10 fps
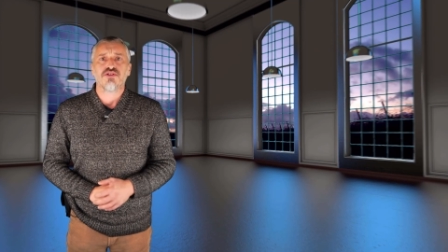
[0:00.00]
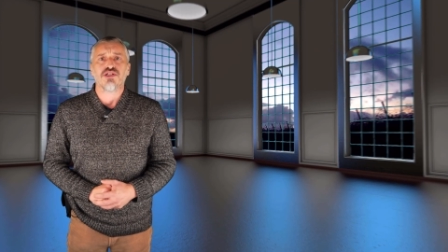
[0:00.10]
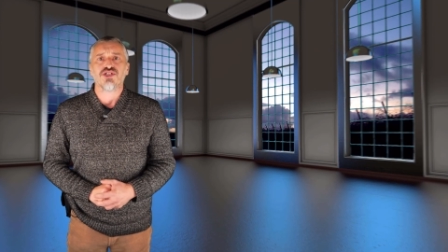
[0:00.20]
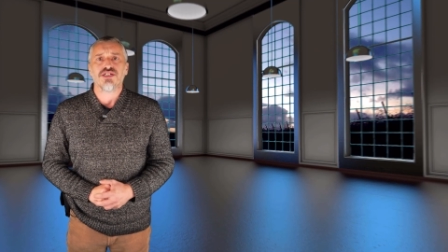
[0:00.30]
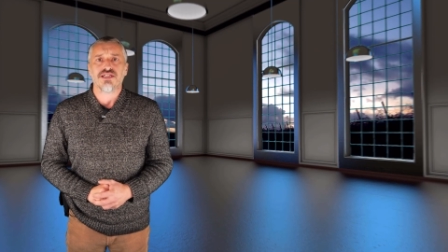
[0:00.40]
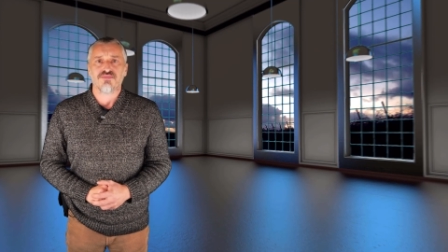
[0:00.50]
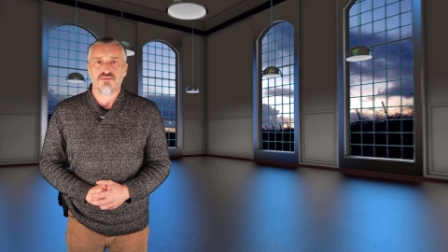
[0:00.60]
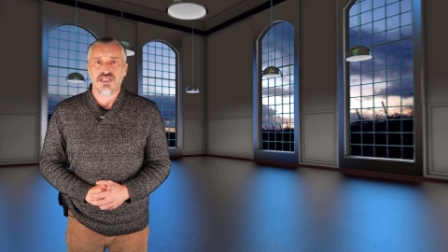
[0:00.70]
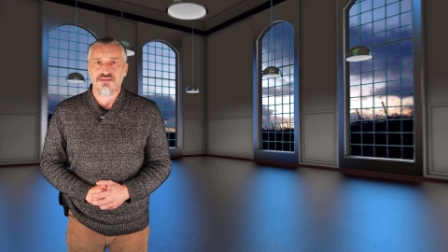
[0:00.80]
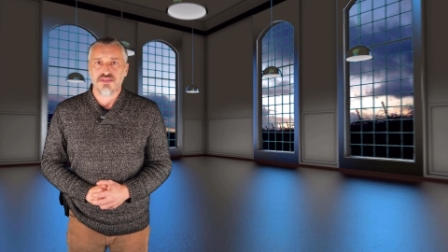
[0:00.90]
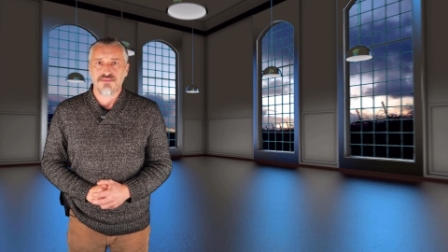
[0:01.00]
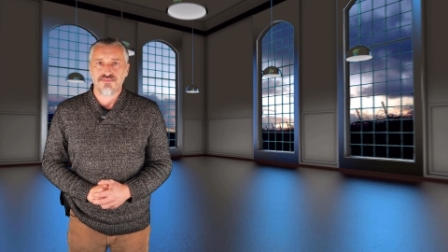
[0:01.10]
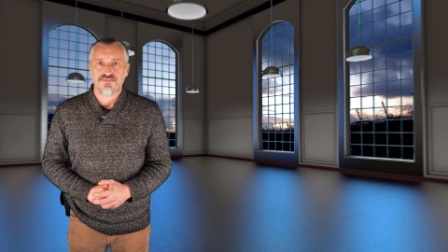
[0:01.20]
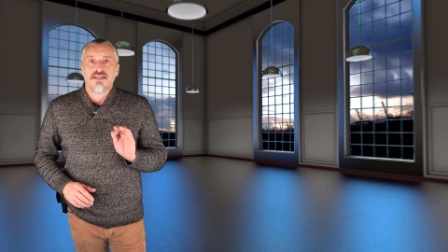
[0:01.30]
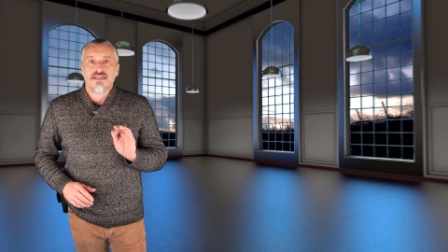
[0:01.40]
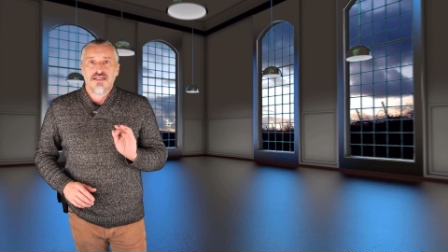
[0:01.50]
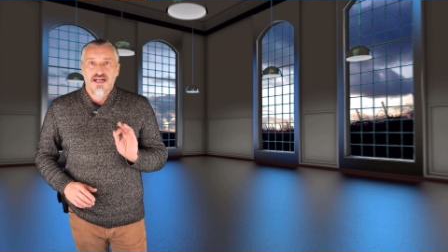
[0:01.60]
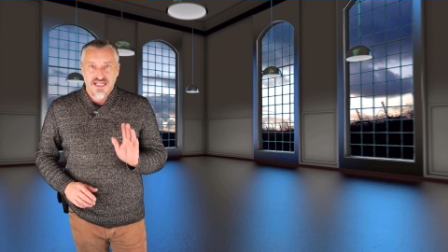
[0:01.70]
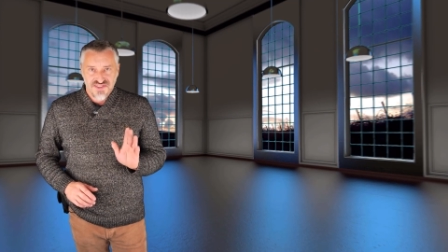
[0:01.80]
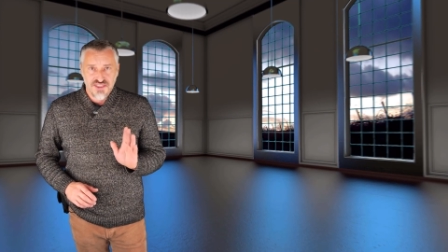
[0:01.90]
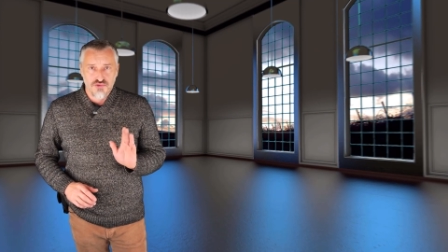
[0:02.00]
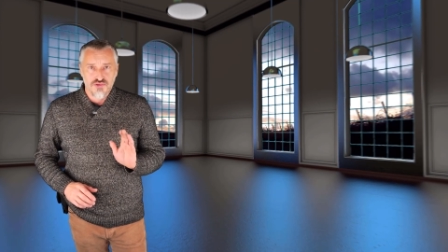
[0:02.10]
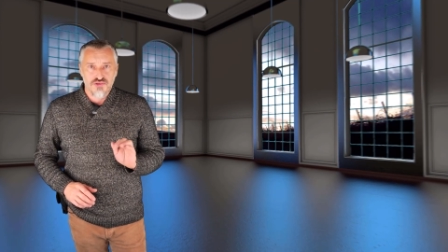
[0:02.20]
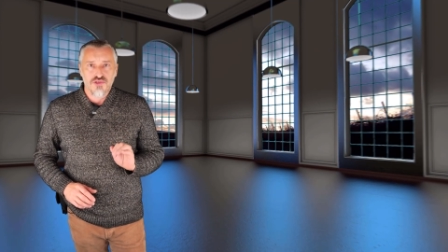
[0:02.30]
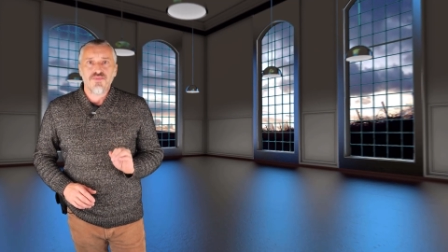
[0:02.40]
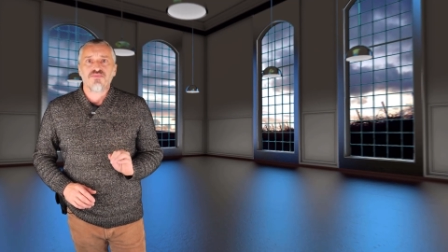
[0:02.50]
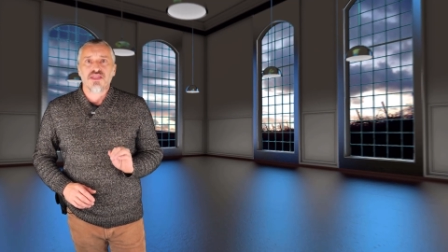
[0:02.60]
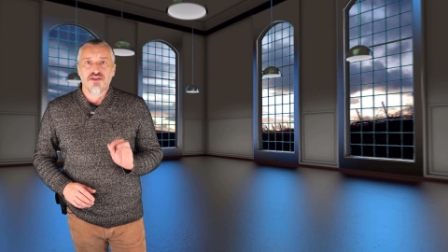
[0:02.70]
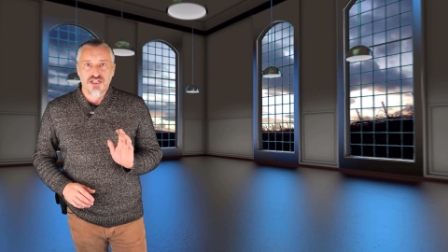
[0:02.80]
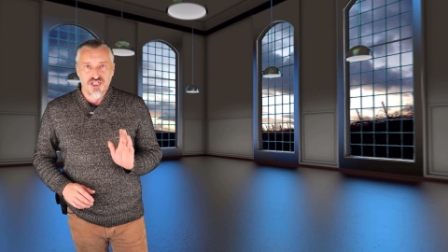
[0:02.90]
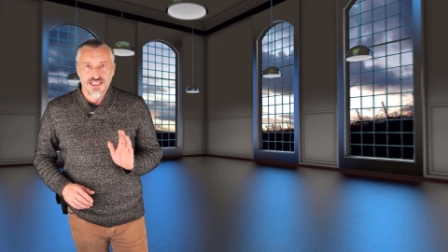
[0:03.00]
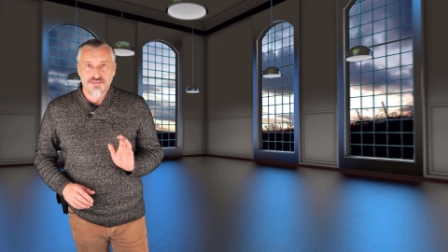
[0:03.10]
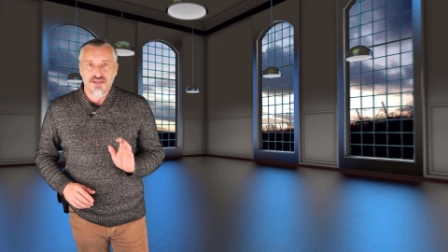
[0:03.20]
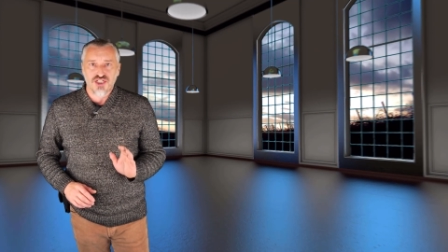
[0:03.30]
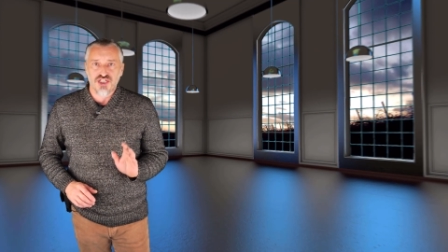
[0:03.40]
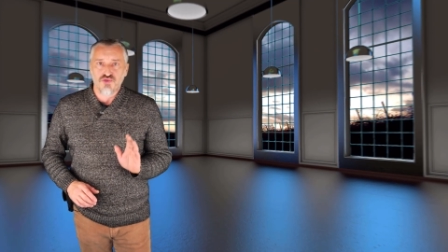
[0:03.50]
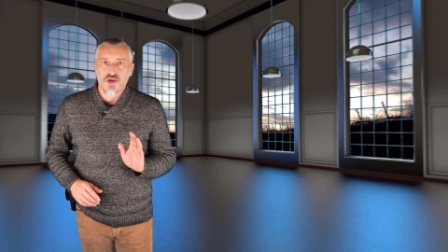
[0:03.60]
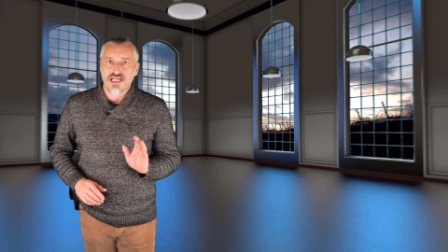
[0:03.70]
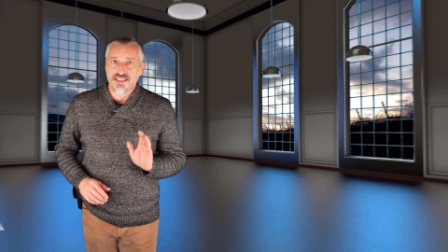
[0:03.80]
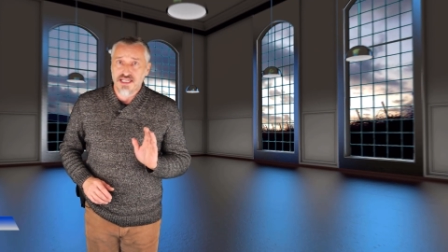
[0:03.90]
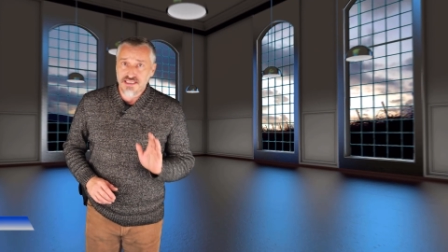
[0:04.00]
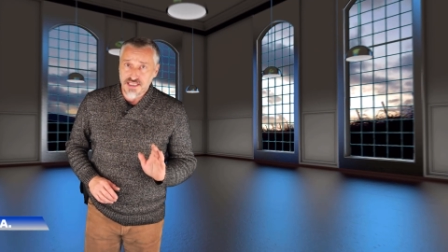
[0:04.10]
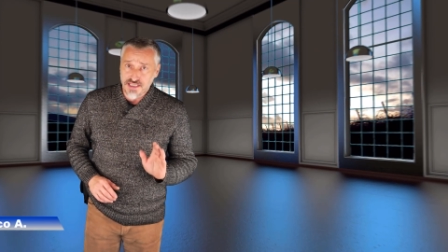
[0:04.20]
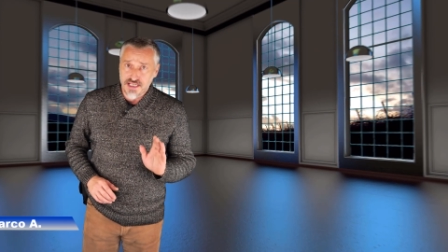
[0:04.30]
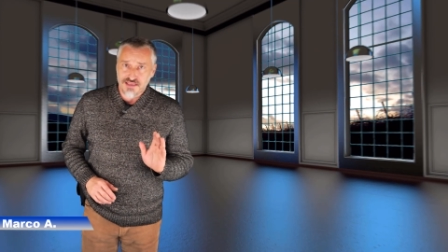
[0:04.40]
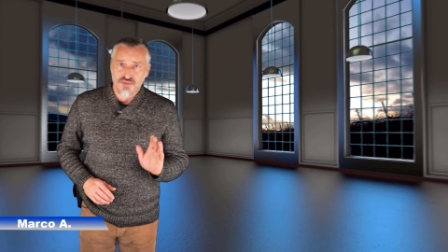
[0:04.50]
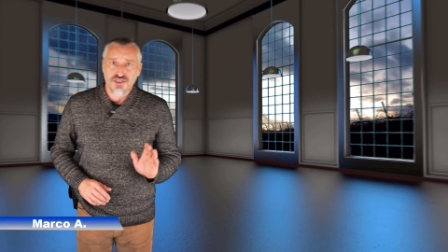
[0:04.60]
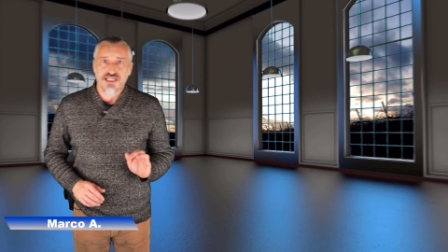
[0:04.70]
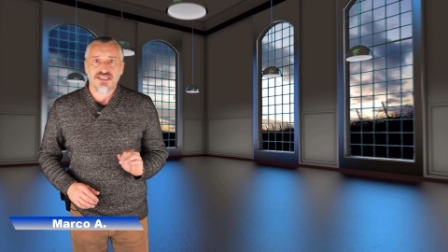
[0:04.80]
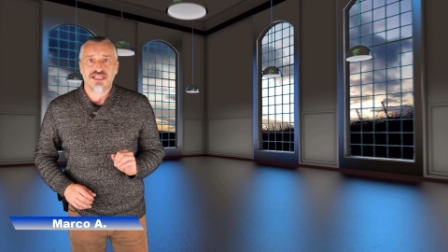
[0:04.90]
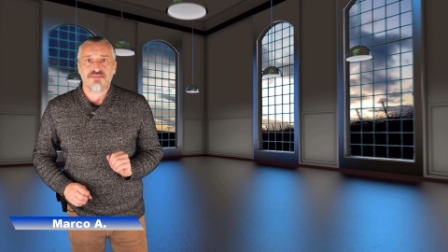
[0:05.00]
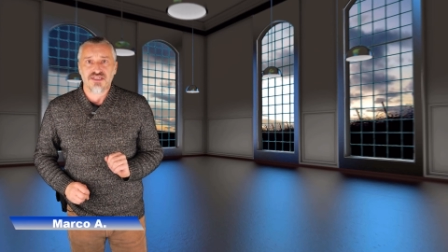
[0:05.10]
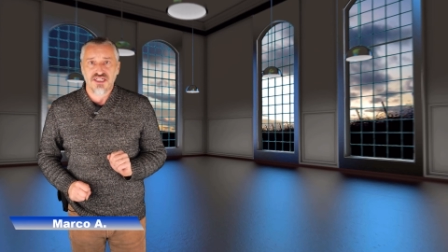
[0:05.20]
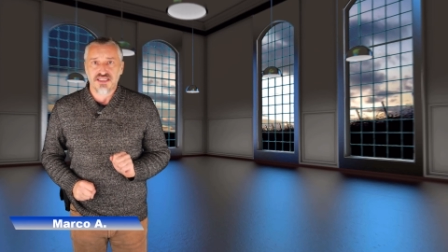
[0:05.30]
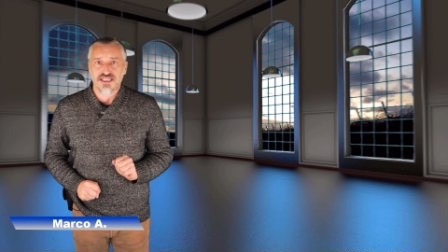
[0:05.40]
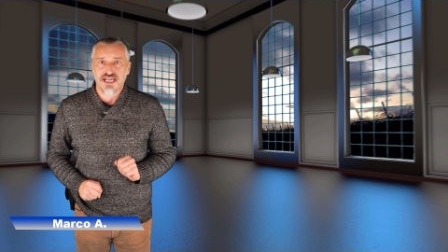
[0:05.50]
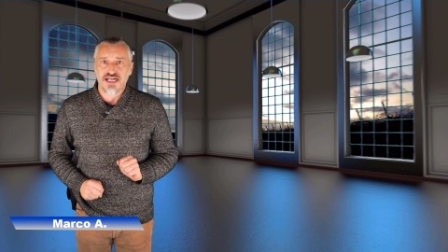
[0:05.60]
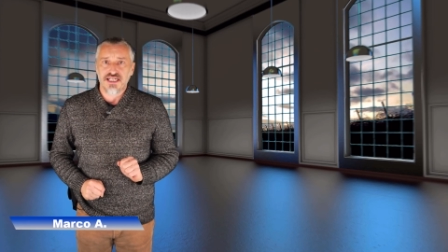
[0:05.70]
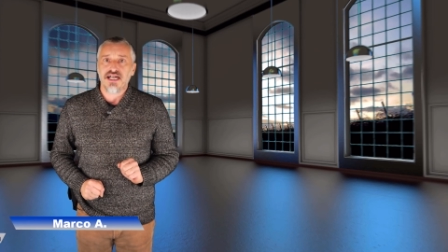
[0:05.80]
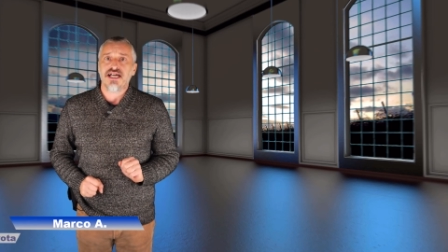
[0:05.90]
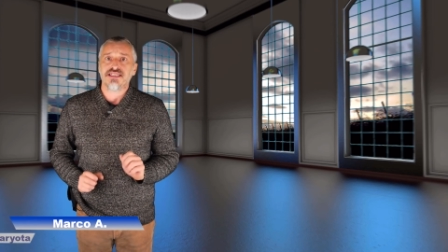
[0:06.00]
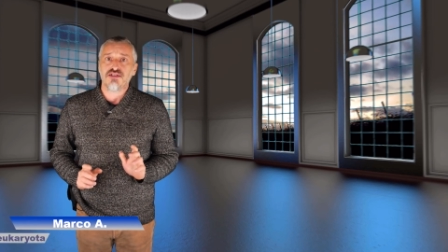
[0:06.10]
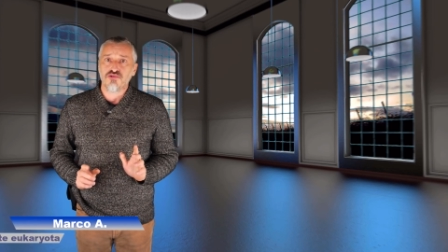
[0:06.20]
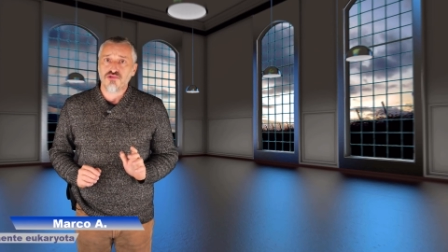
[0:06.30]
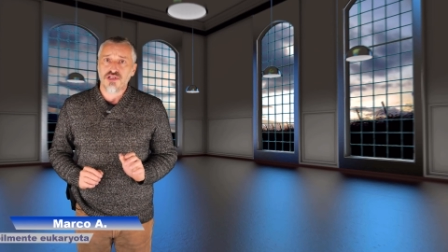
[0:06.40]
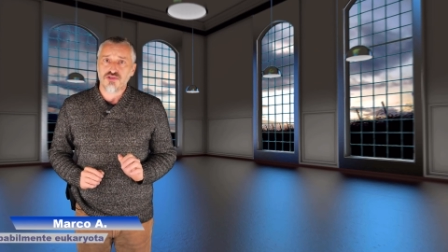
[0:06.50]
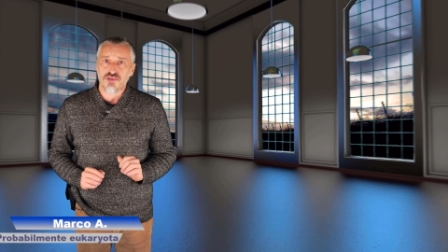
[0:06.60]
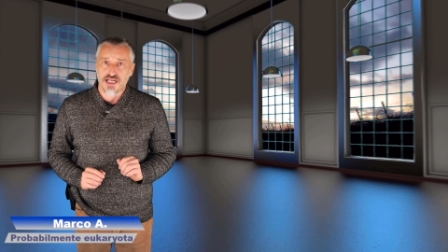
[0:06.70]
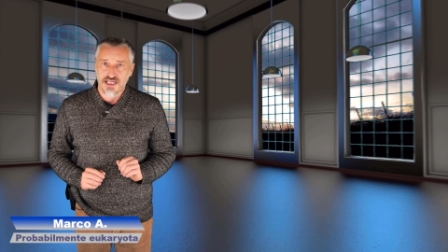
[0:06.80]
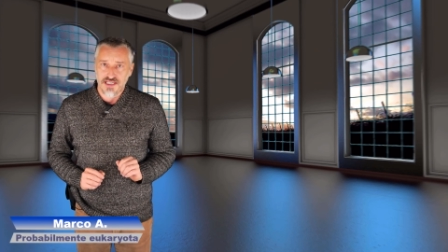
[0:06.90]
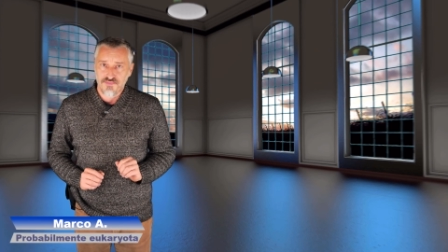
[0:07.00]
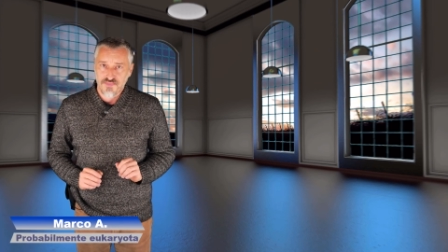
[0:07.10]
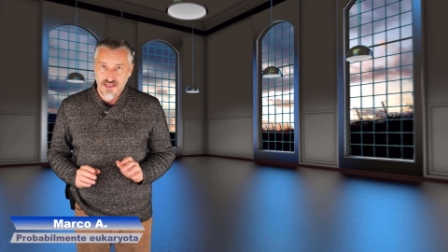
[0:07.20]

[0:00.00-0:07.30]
dall'origine del problema. Anzitutto, che una certa percentuale di anidride carbonica sia presente nell'aria è del tutto naturale.